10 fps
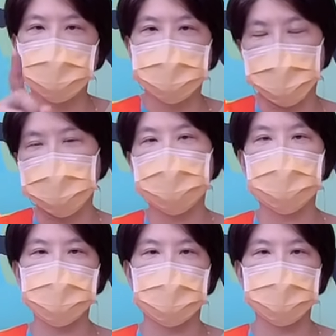你一定
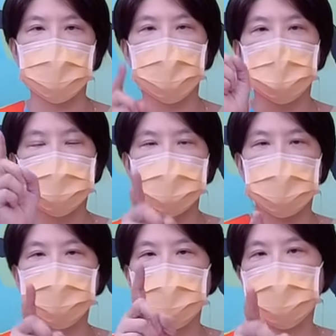会消费，
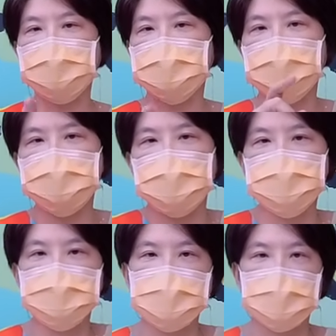消费会不会推升
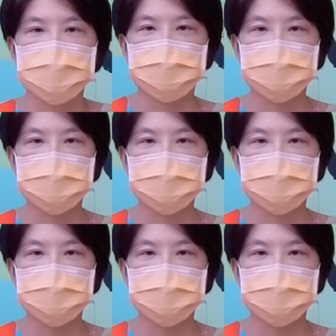物价？